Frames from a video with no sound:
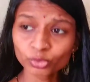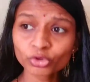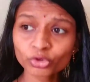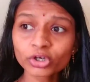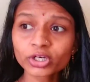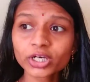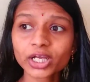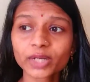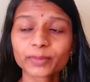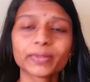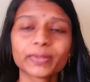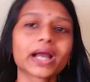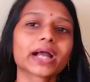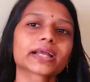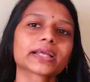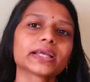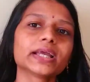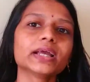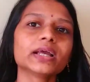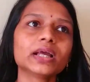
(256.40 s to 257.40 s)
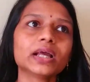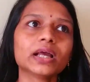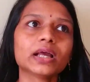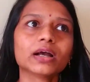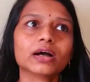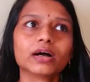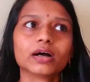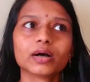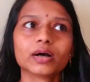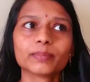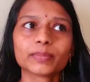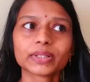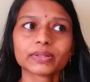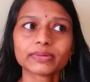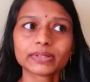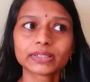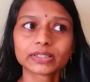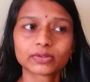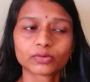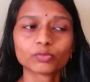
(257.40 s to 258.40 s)
उनको घर में आके
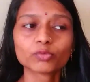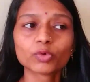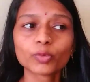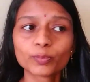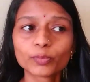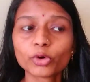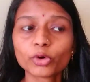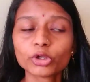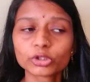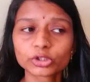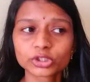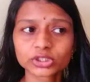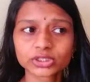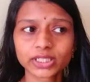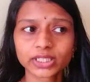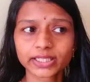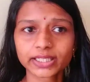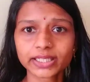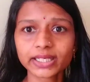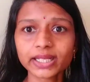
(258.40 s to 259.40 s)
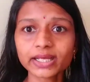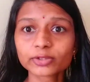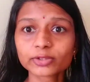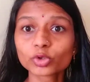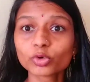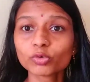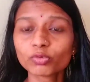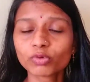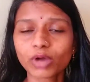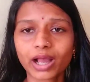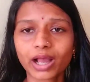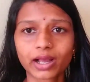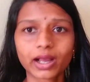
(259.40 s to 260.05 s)
मतलब वो बोल तो सके ना तो